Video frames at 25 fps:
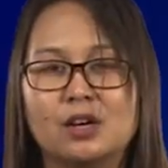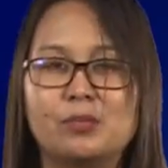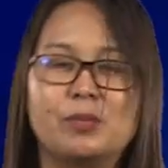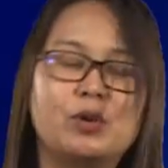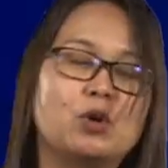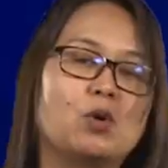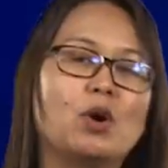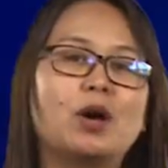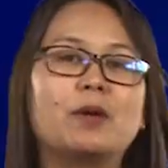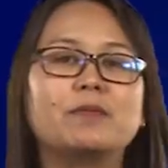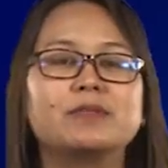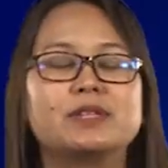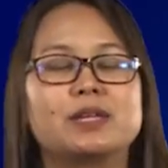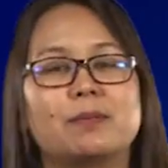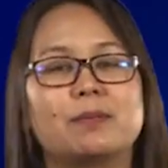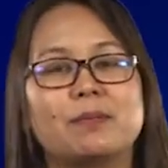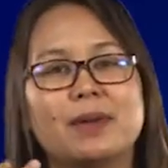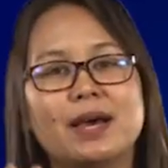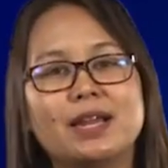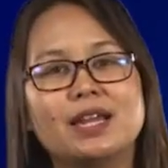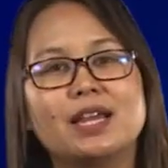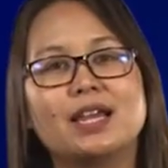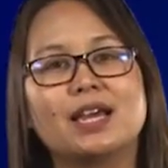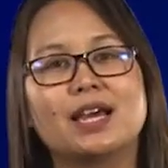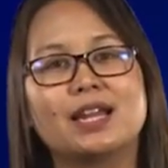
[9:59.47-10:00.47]
มีความสา
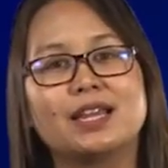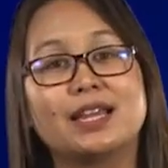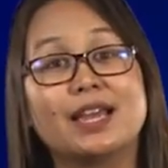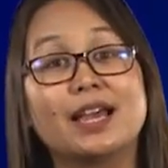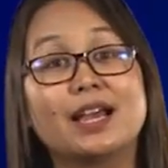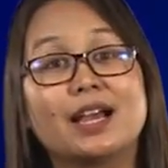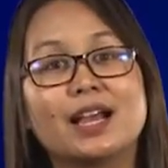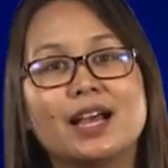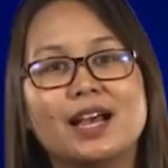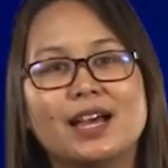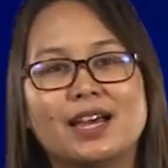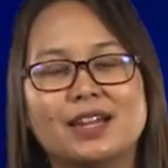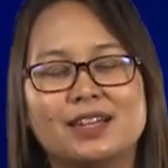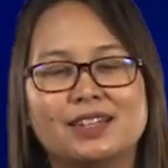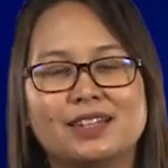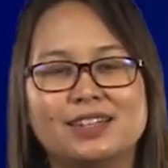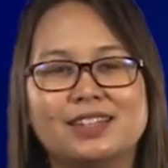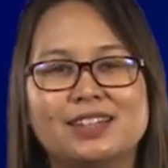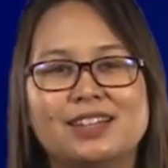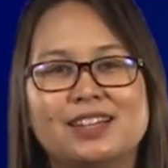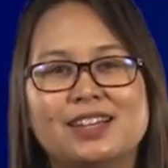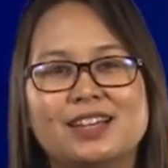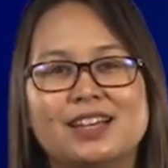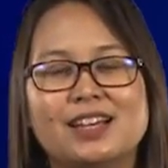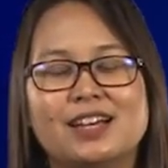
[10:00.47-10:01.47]
มารถในการแข่งขัน
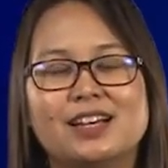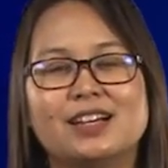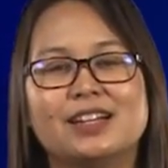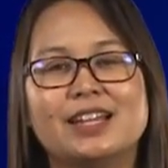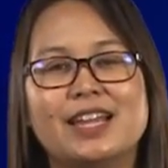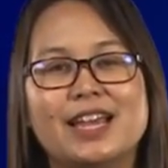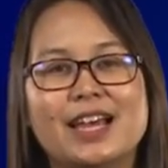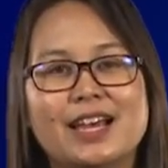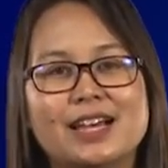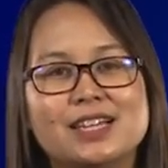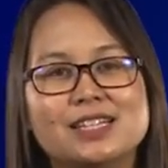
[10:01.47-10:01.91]
ใน